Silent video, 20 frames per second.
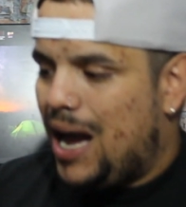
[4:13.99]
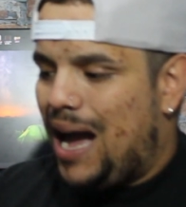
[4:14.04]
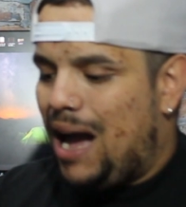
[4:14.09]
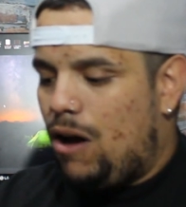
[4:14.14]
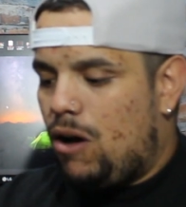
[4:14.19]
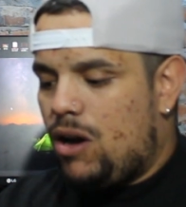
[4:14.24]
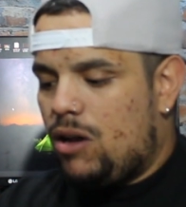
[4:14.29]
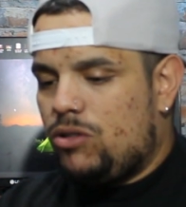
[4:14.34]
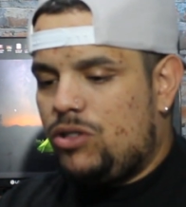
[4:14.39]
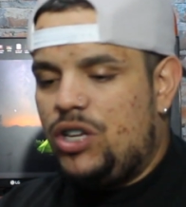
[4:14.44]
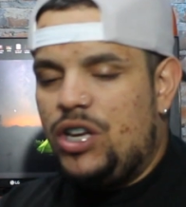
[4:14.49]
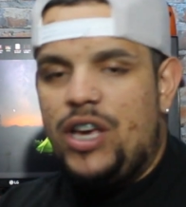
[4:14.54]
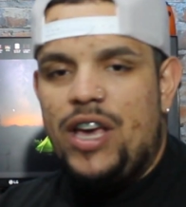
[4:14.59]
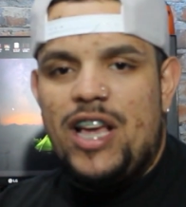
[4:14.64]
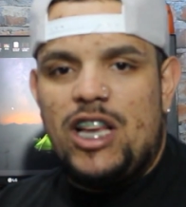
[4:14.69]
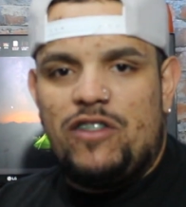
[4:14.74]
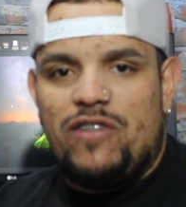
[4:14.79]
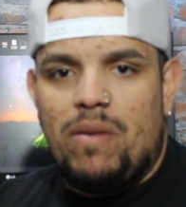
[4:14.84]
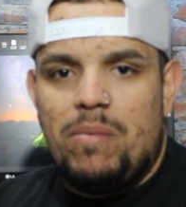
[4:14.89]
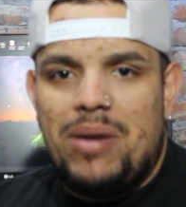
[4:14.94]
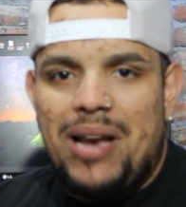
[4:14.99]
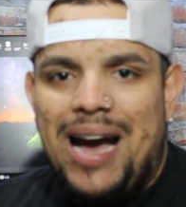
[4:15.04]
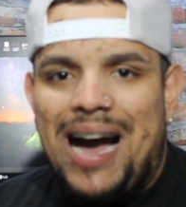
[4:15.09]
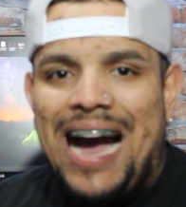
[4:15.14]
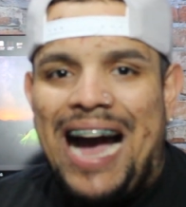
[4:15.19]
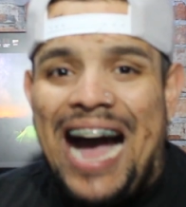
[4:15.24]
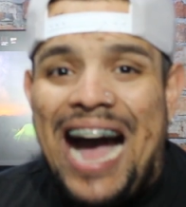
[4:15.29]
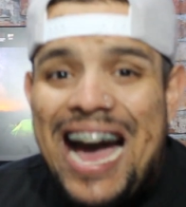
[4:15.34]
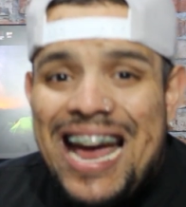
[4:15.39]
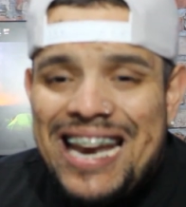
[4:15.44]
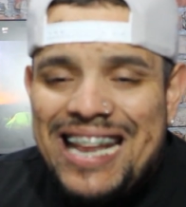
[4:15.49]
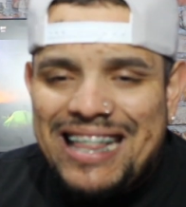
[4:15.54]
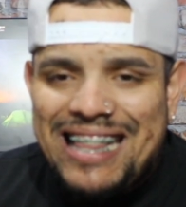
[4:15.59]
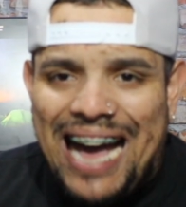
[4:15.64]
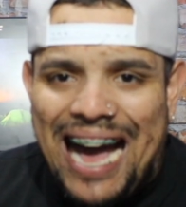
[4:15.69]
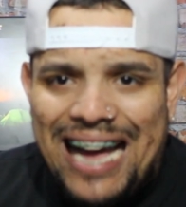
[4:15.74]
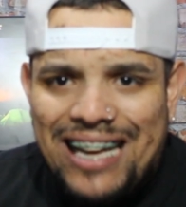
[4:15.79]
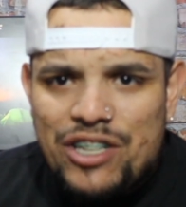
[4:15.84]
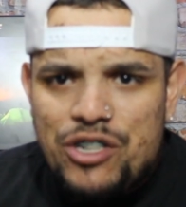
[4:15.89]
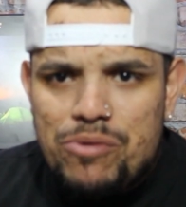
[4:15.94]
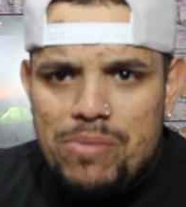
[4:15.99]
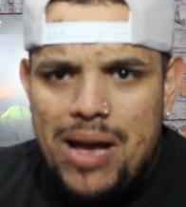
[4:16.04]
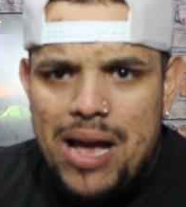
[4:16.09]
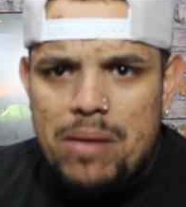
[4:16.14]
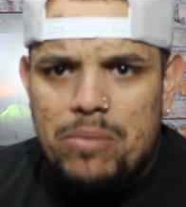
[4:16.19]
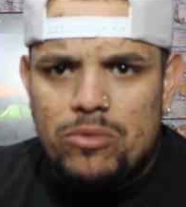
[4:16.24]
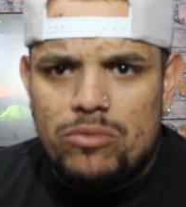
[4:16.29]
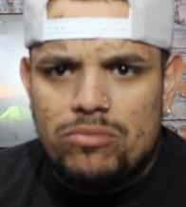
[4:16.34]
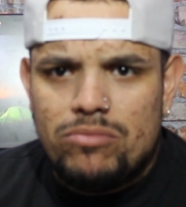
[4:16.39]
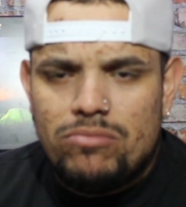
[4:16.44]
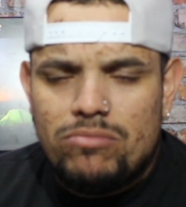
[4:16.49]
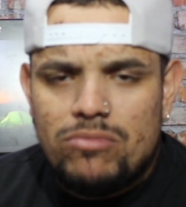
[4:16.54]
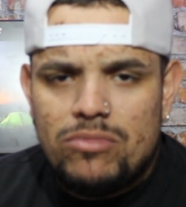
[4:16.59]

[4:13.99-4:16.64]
Agora é o seguinte, família, raridade mesmo.